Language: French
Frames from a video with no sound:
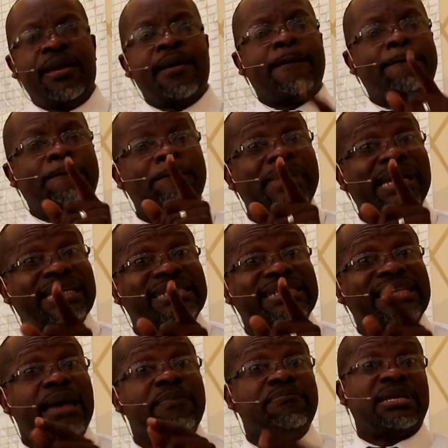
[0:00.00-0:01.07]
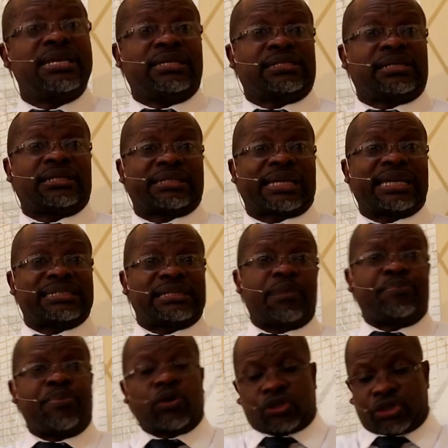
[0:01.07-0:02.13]
Mes amis, c'est très
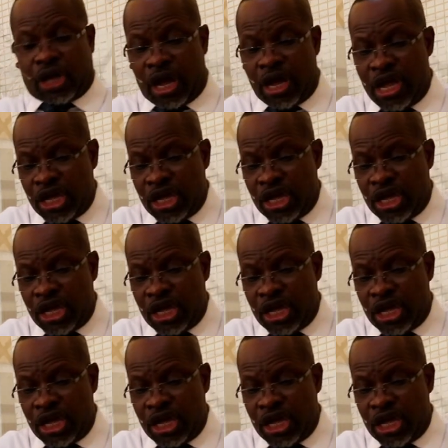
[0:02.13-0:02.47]
important.